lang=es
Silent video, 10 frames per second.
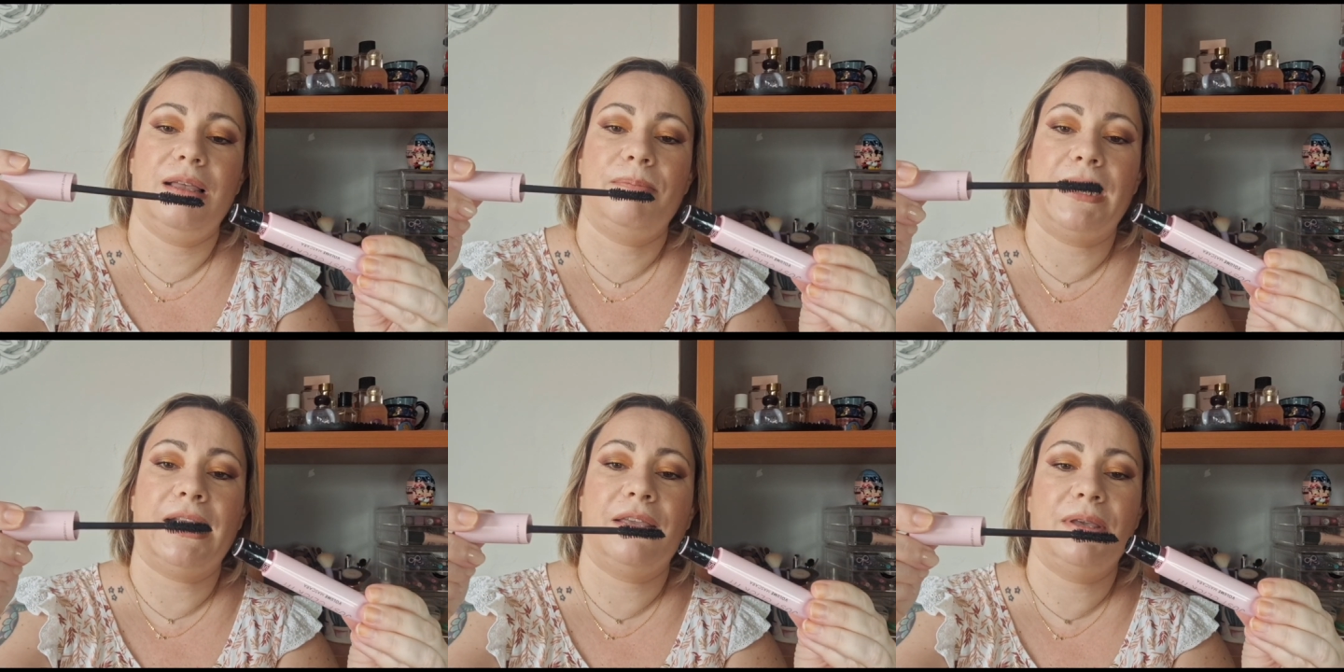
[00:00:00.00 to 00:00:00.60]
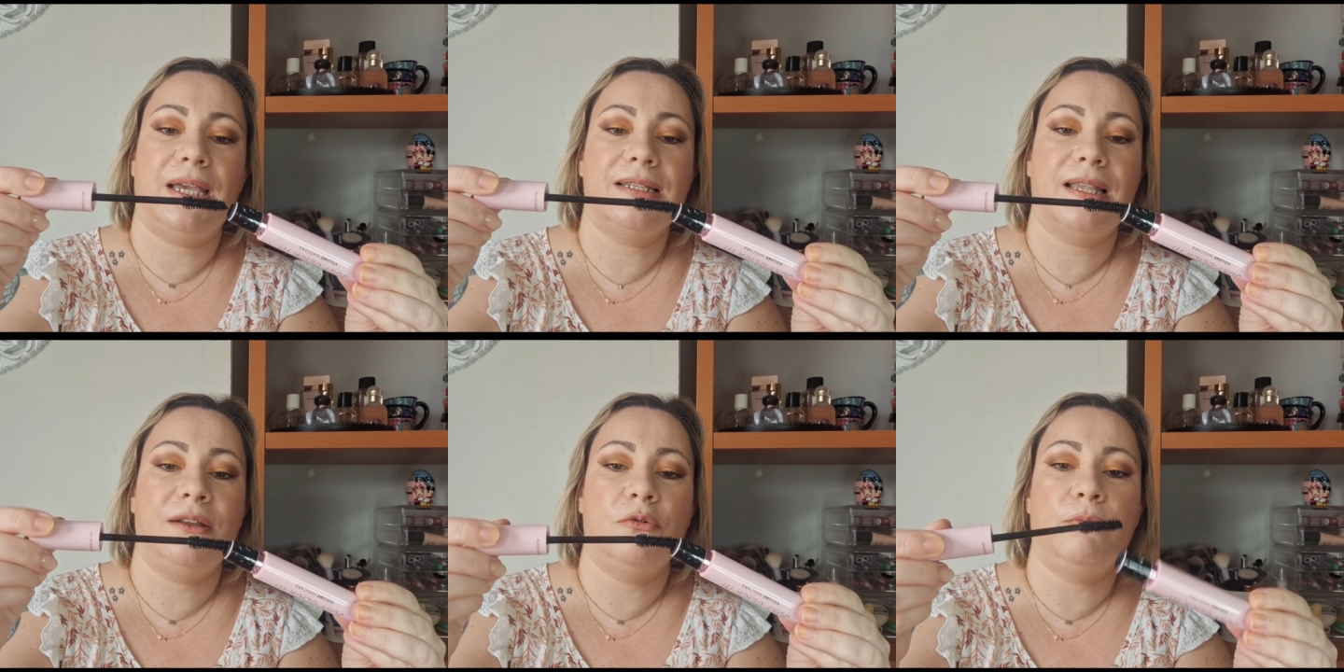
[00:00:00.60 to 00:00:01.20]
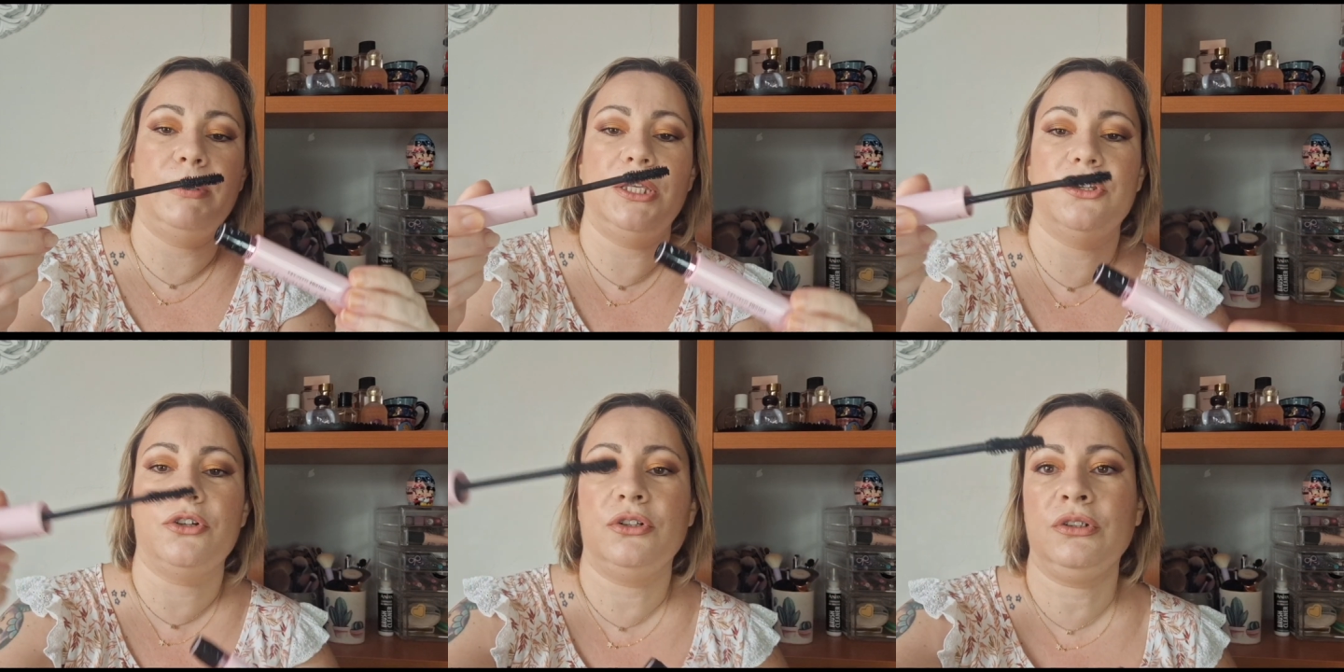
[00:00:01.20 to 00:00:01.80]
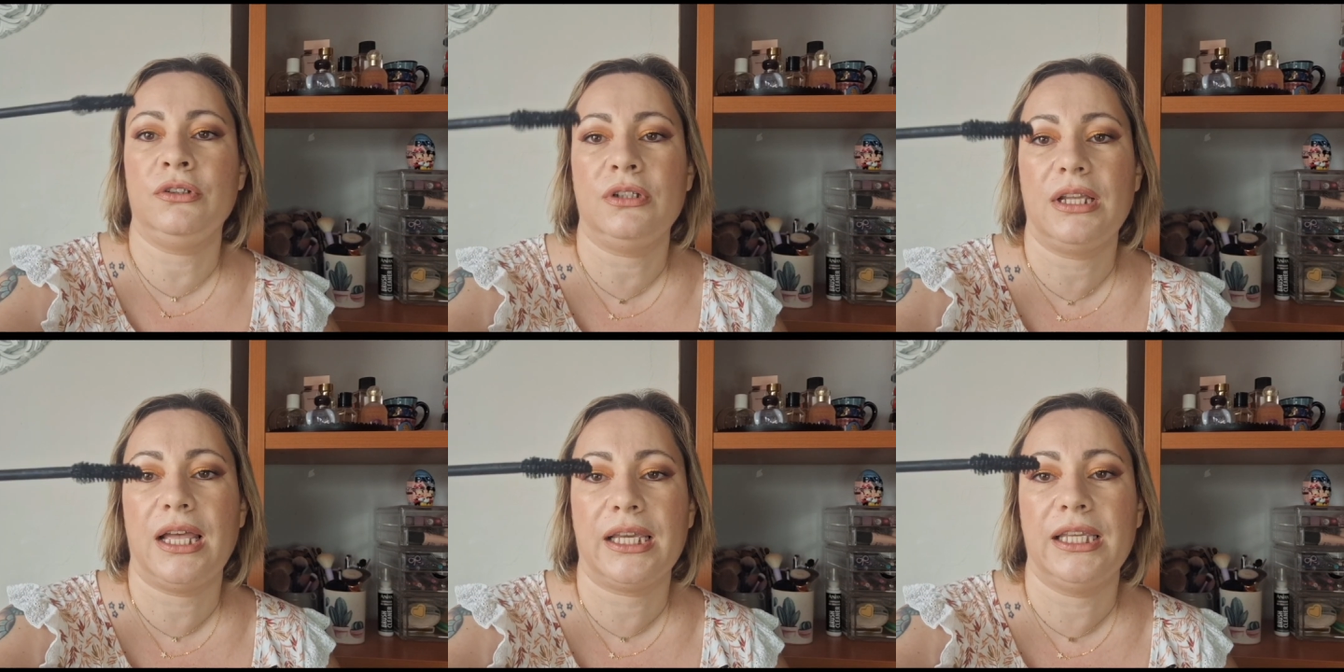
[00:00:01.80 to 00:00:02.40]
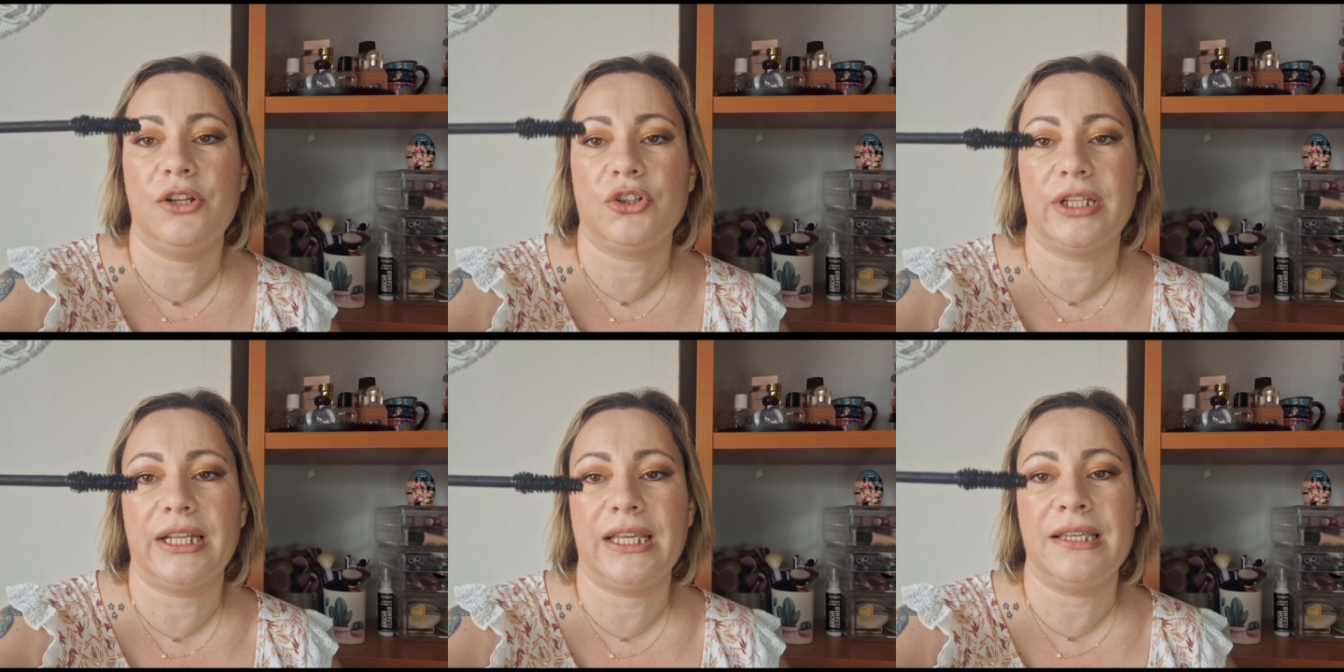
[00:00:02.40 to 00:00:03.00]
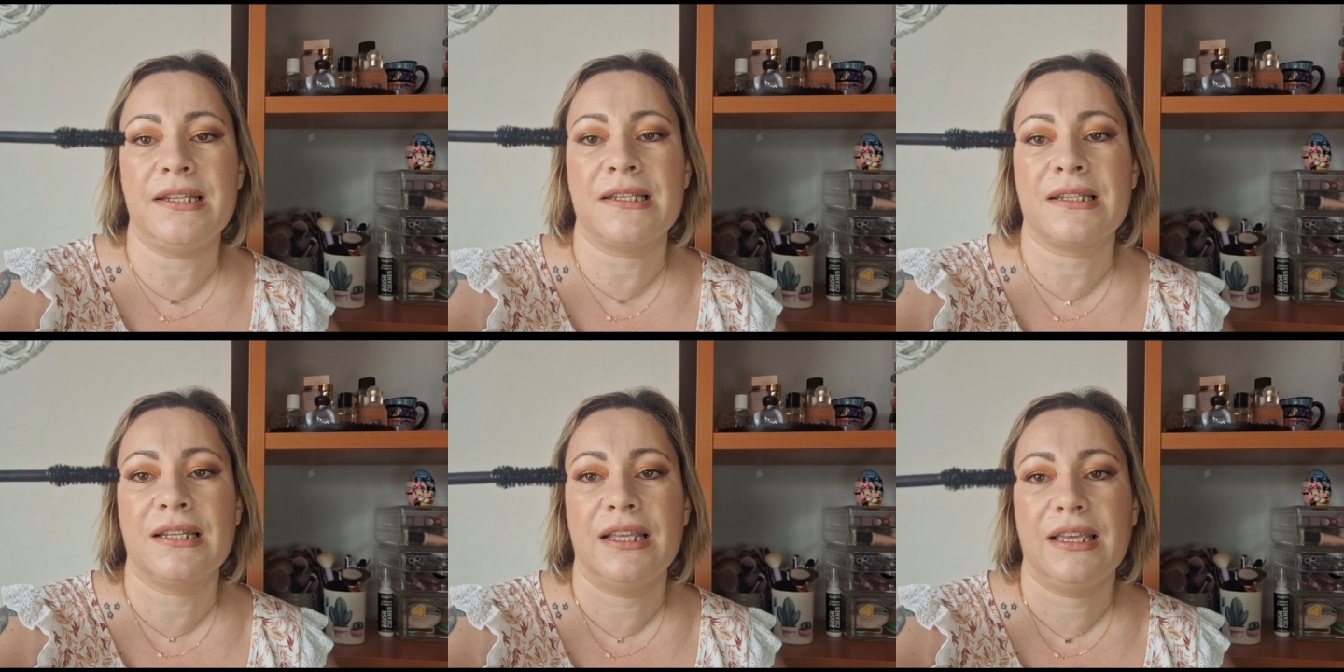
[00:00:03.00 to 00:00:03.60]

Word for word: Para que veáis el gupillón, aquí lo tenéis.